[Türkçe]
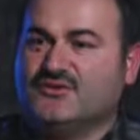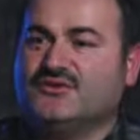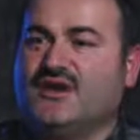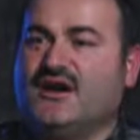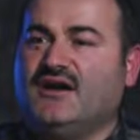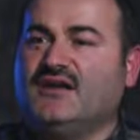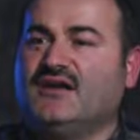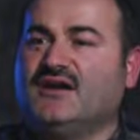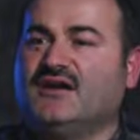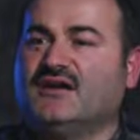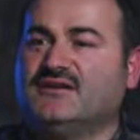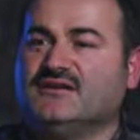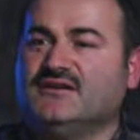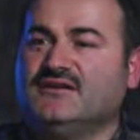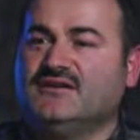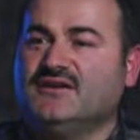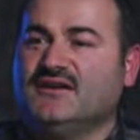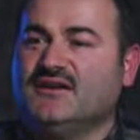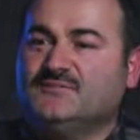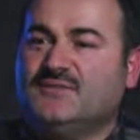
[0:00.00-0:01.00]
kötü
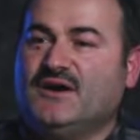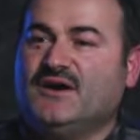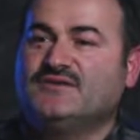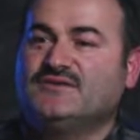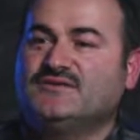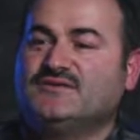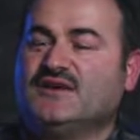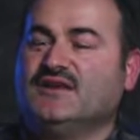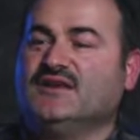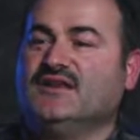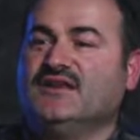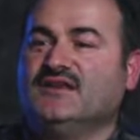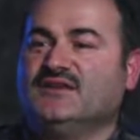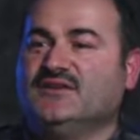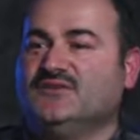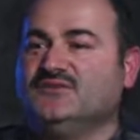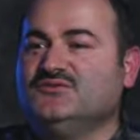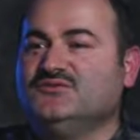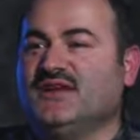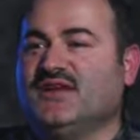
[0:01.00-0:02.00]
ahlakını
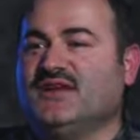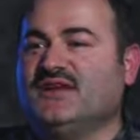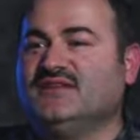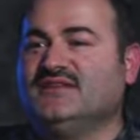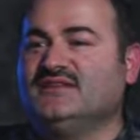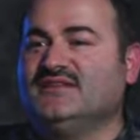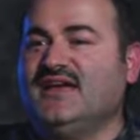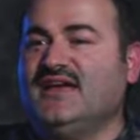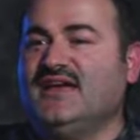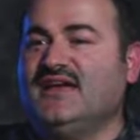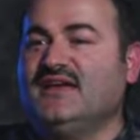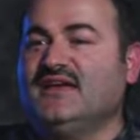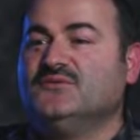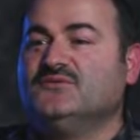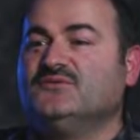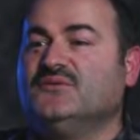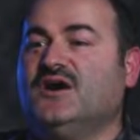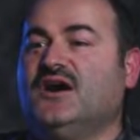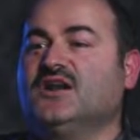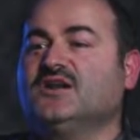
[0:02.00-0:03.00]
başkalarının üzerinde
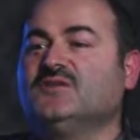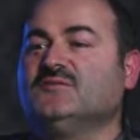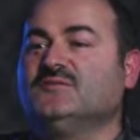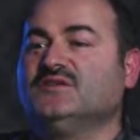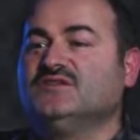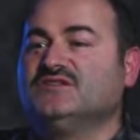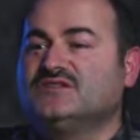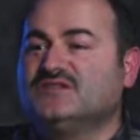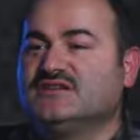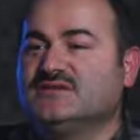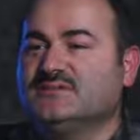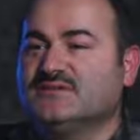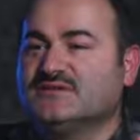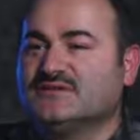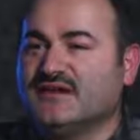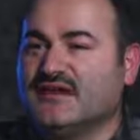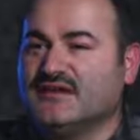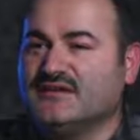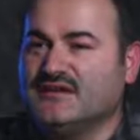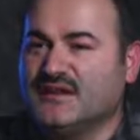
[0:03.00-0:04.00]
varmış gibi
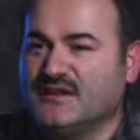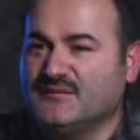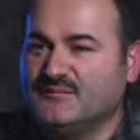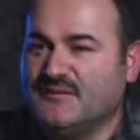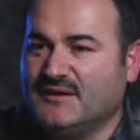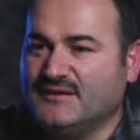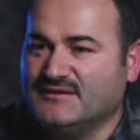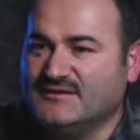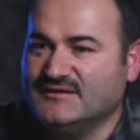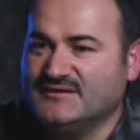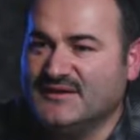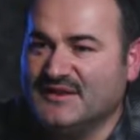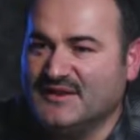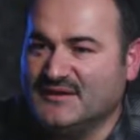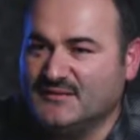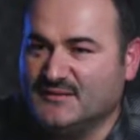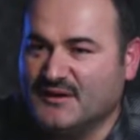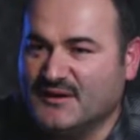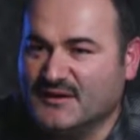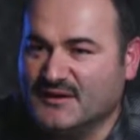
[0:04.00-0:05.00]
zannetmesinden
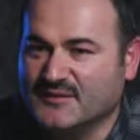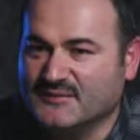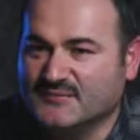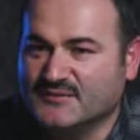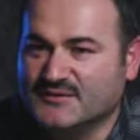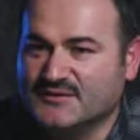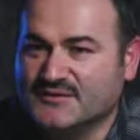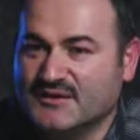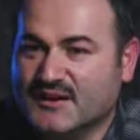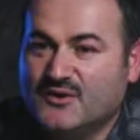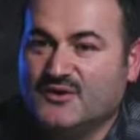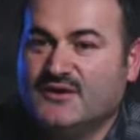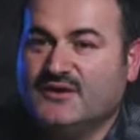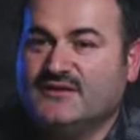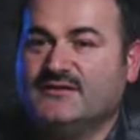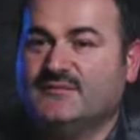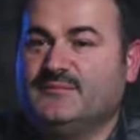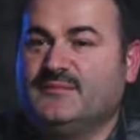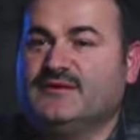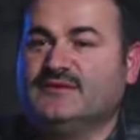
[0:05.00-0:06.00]
ibaretmiş.
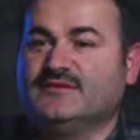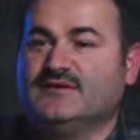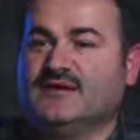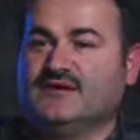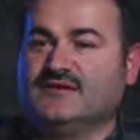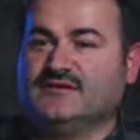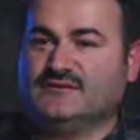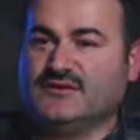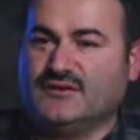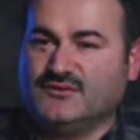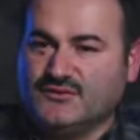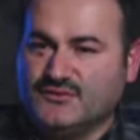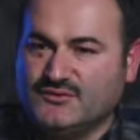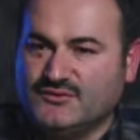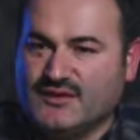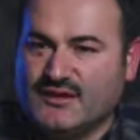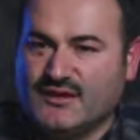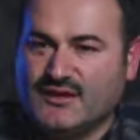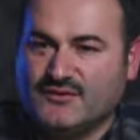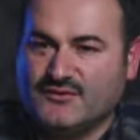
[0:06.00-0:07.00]
Öyleyse birisi hakkında
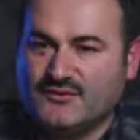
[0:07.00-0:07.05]
suizan